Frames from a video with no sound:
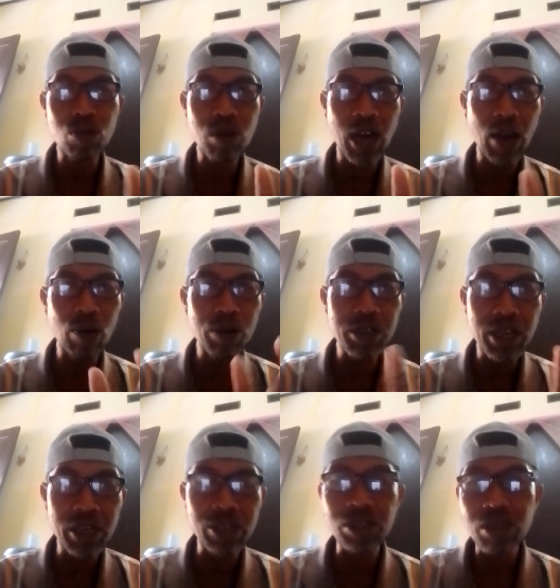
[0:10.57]
juga
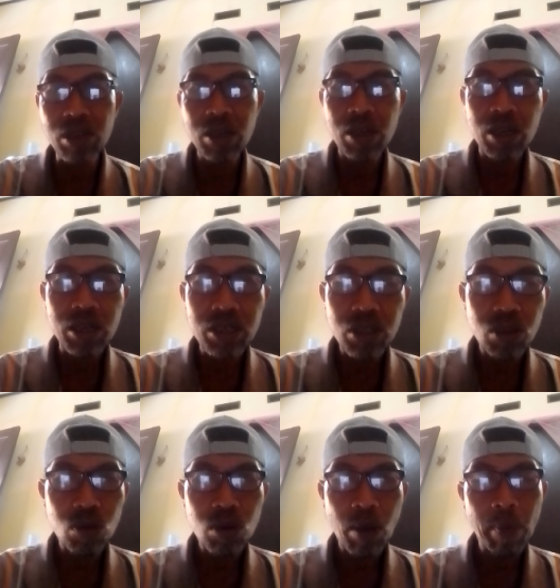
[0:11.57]
audiens. Di
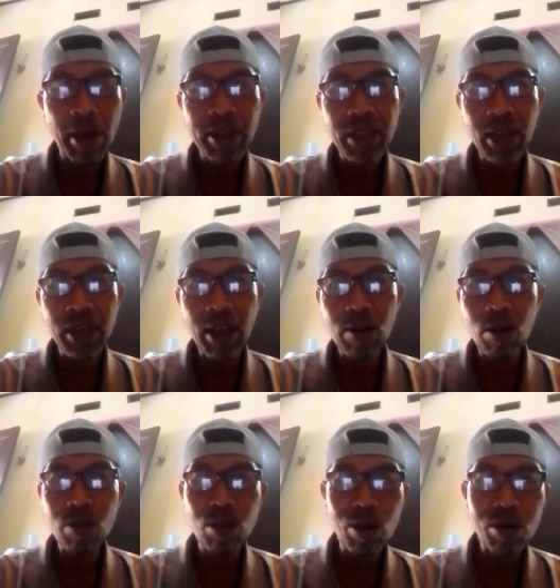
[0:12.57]
situ ya banyak yang
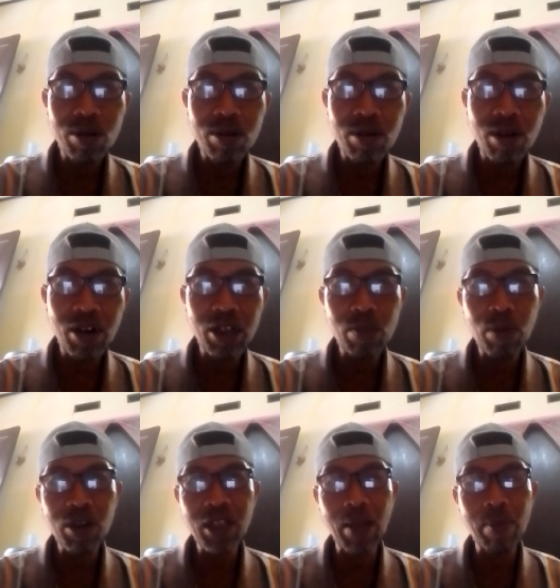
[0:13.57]
nonton red
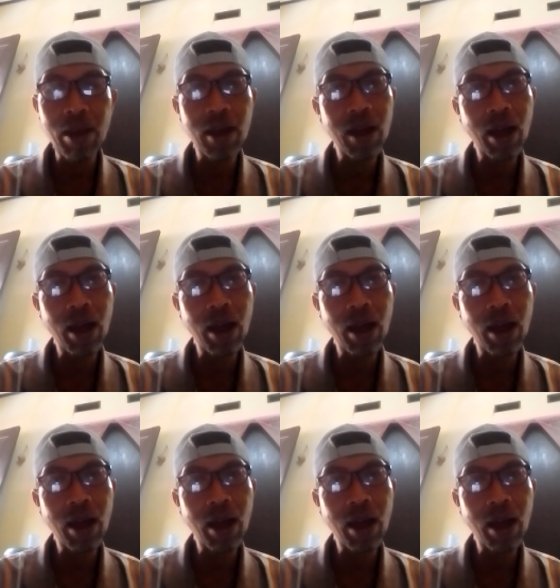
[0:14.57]
pertama